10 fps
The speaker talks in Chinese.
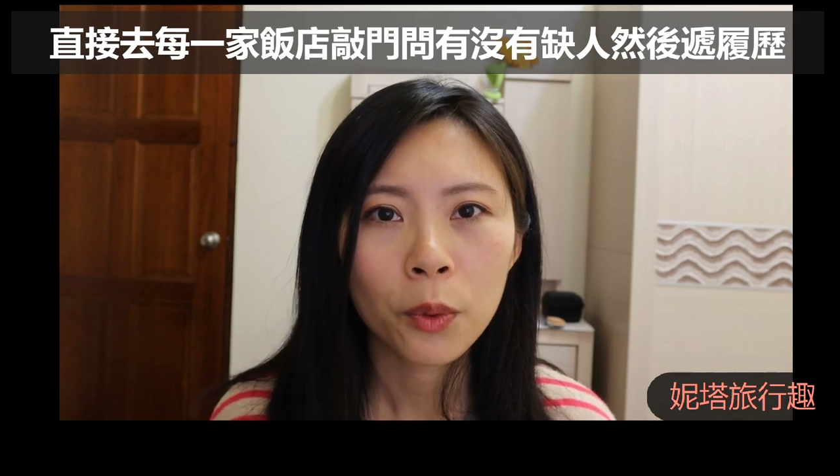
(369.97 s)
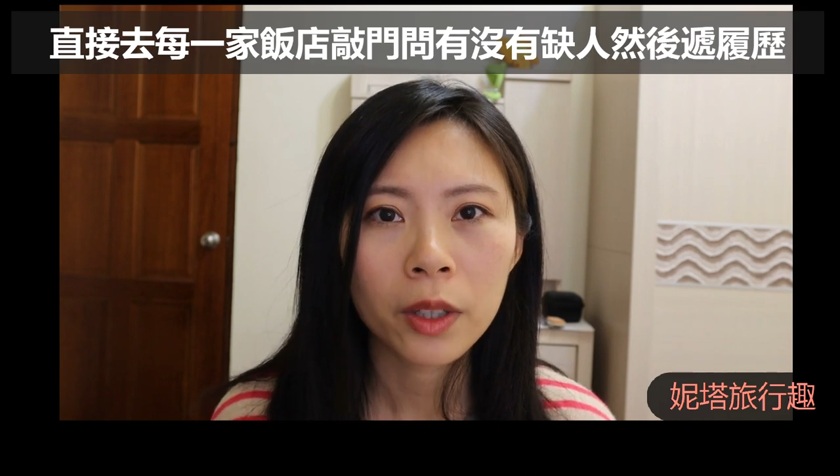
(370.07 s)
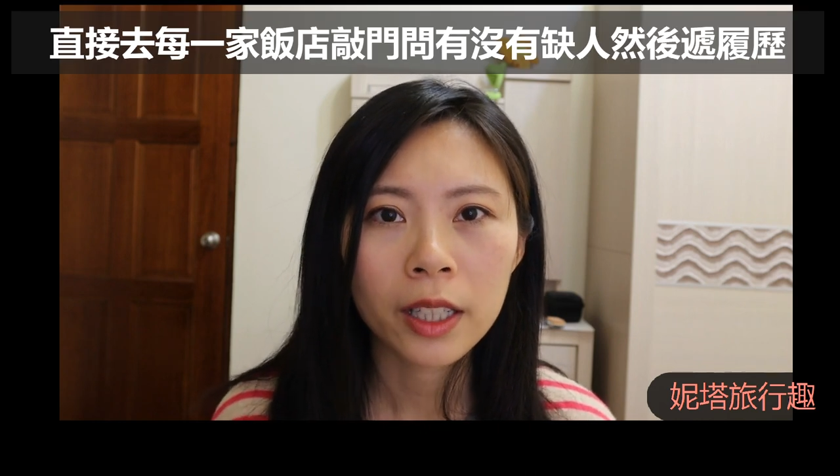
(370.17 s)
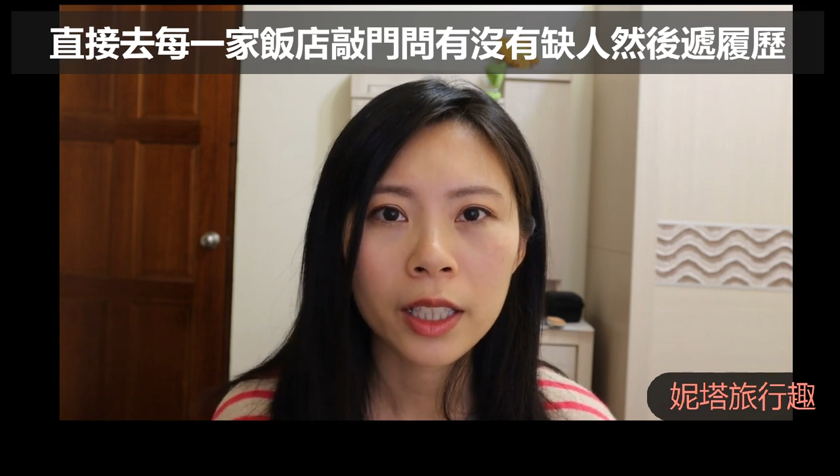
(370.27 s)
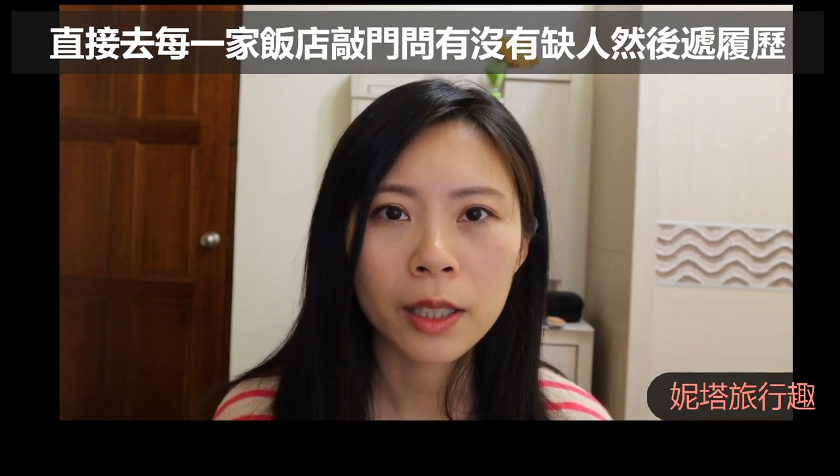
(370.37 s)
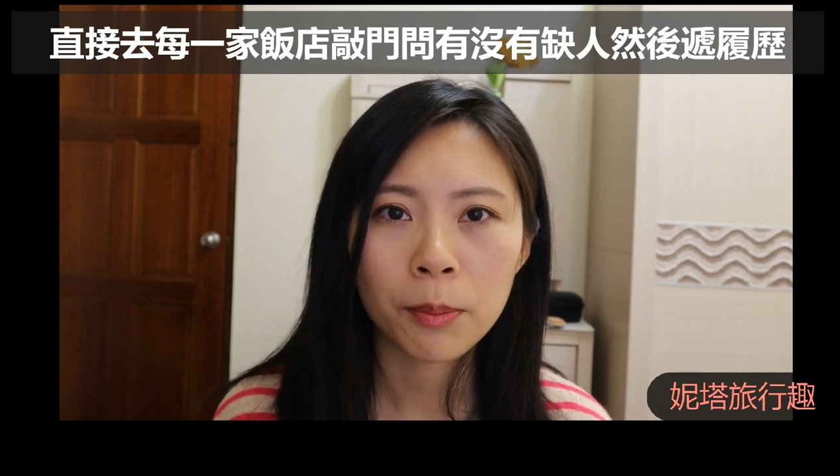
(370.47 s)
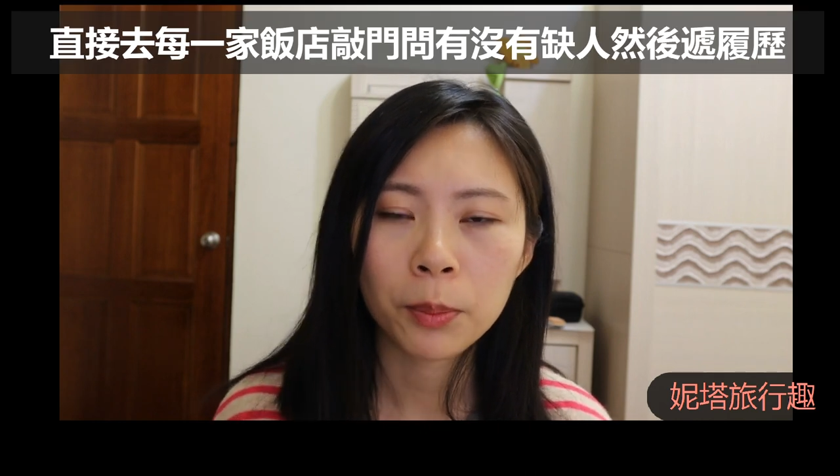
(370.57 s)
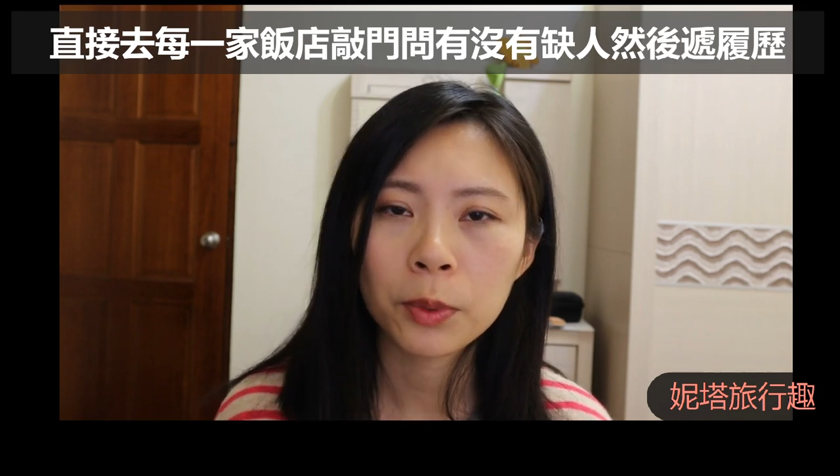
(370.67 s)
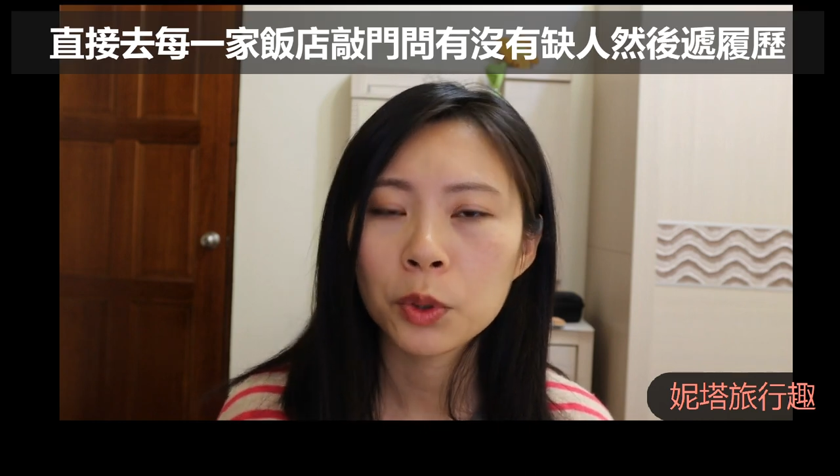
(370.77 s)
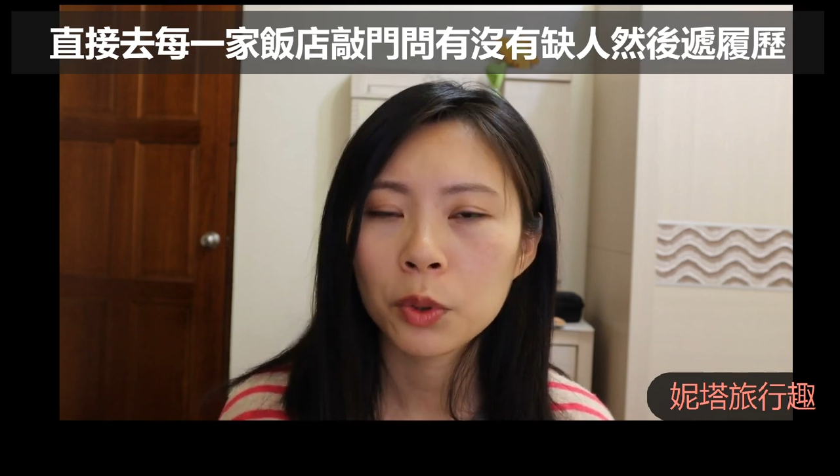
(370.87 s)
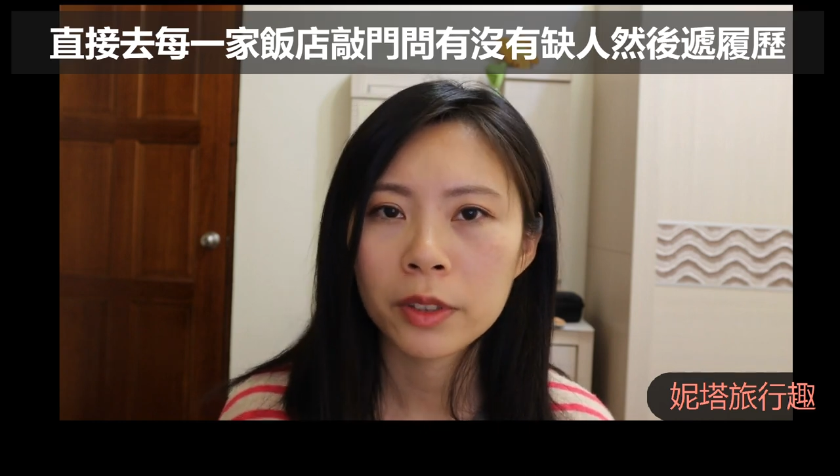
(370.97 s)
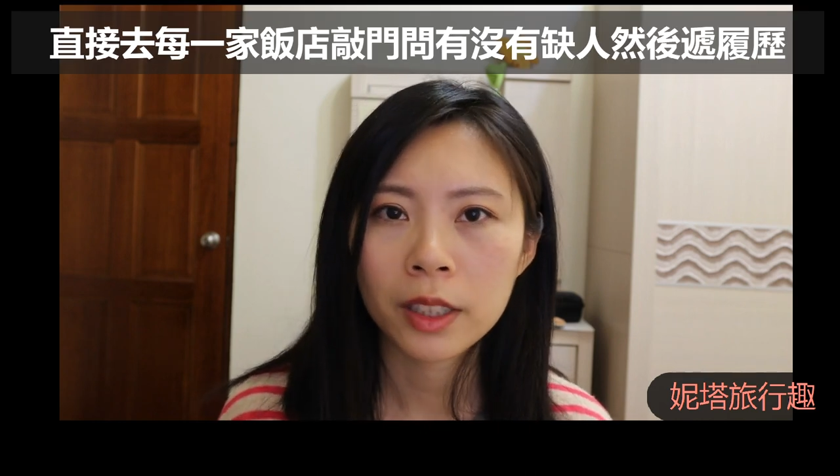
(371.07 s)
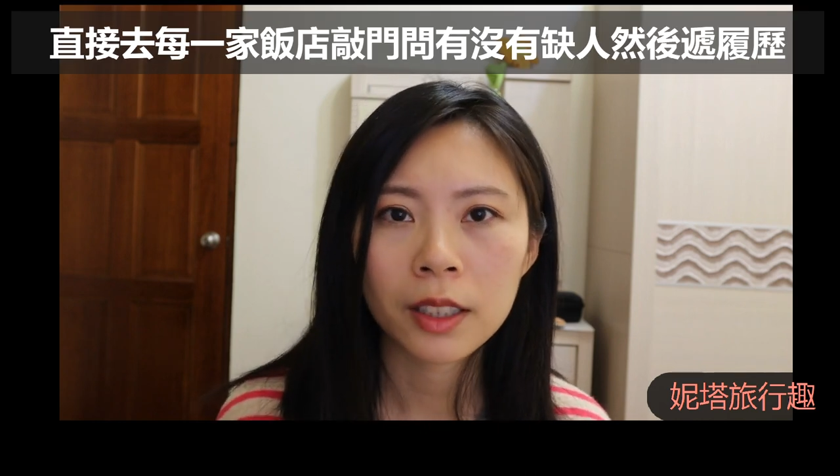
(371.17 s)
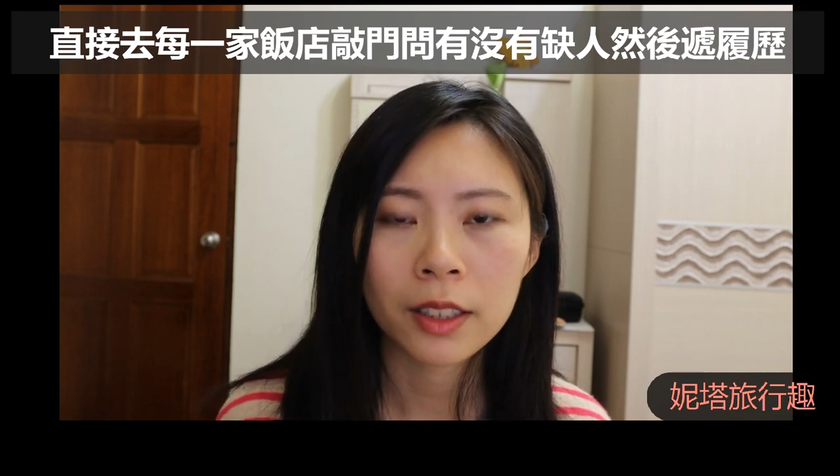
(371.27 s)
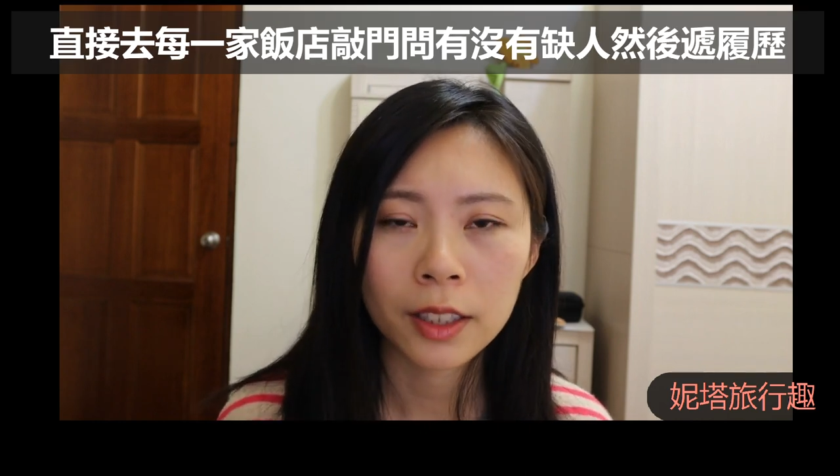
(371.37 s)
我可以不做
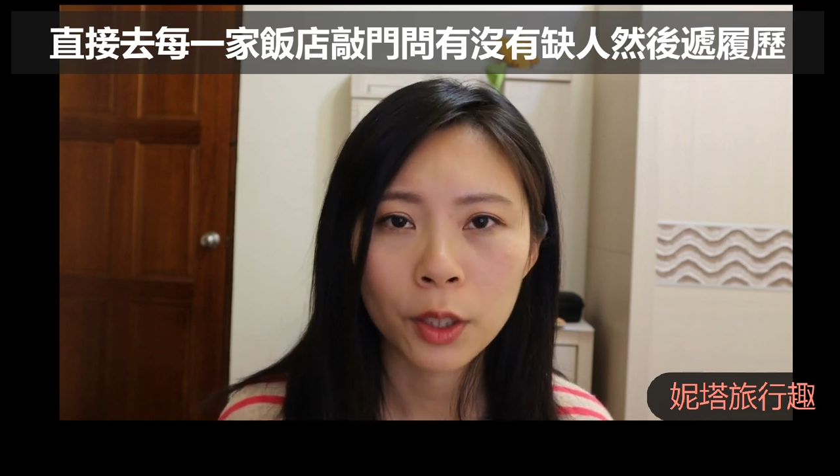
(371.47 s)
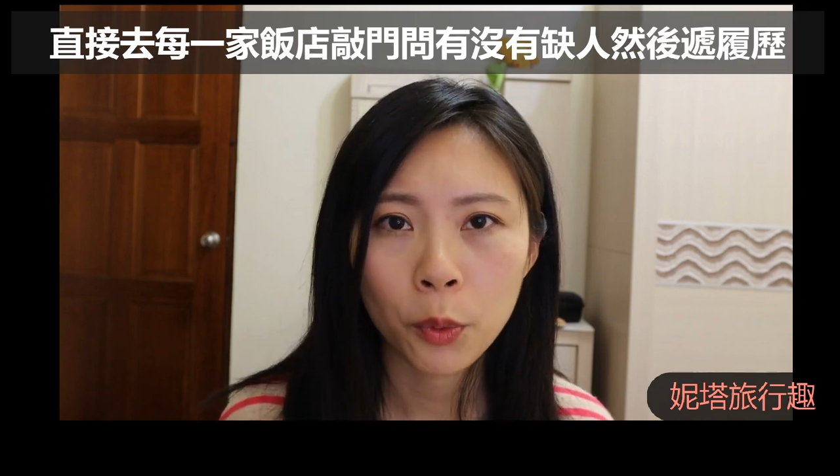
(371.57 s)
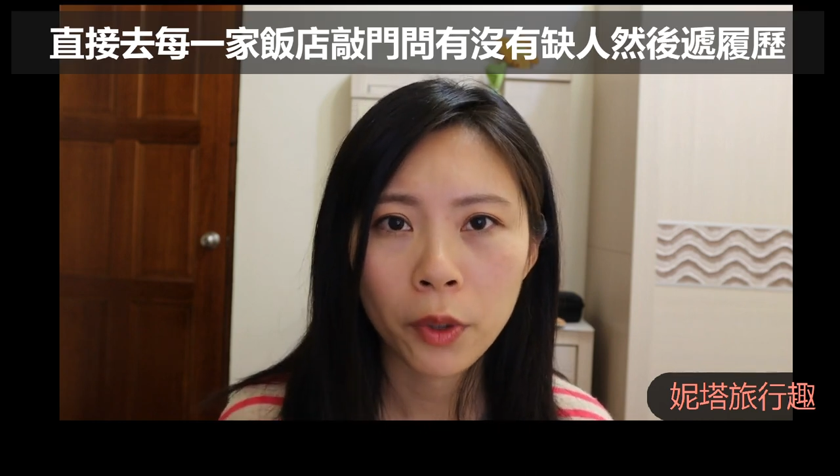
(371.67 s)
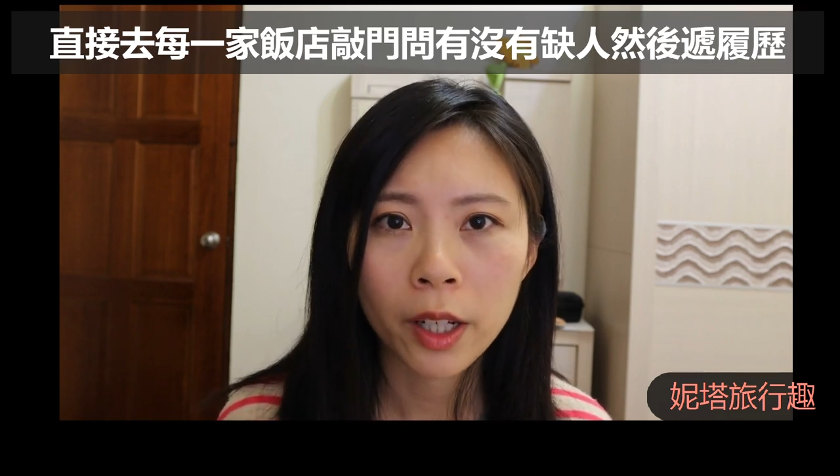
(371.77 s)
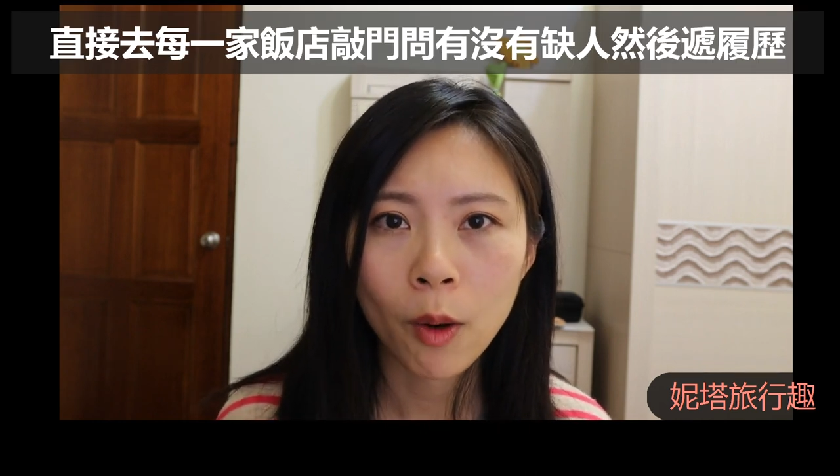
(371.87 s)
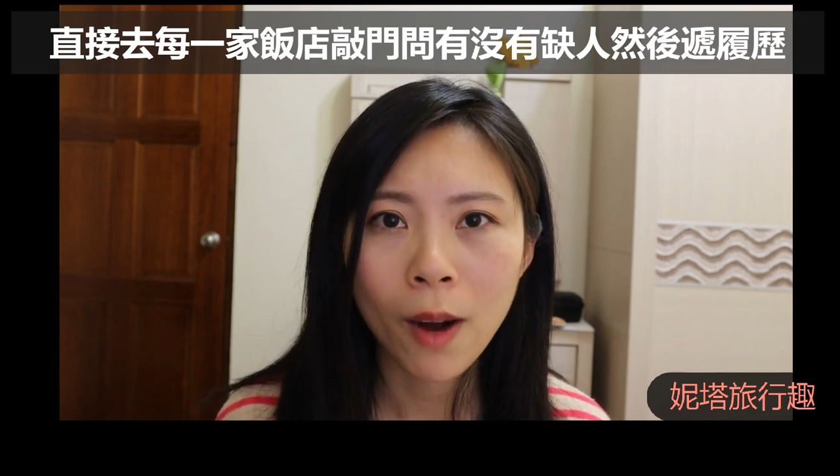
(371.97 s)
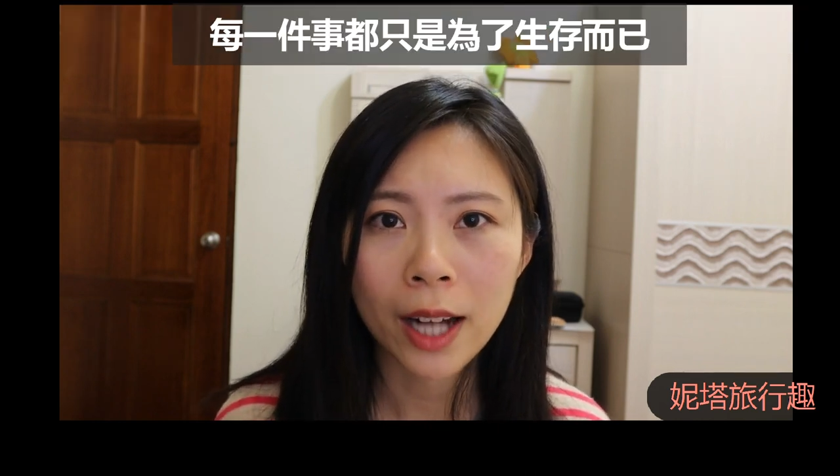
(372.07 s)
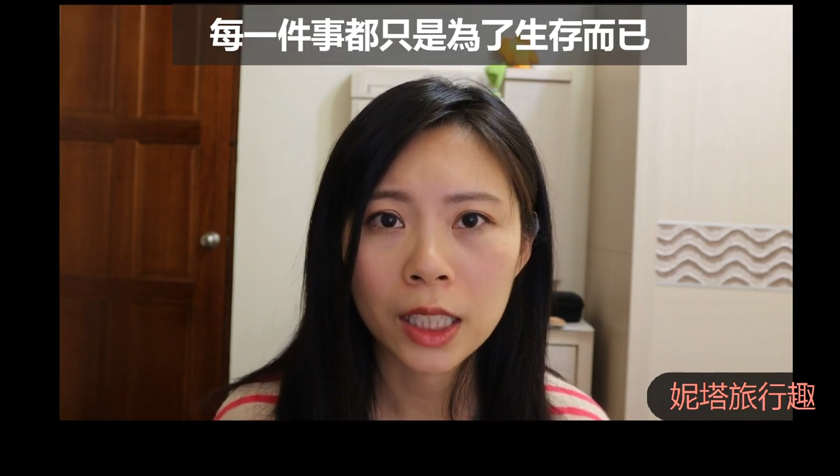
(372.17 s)
任何的规划，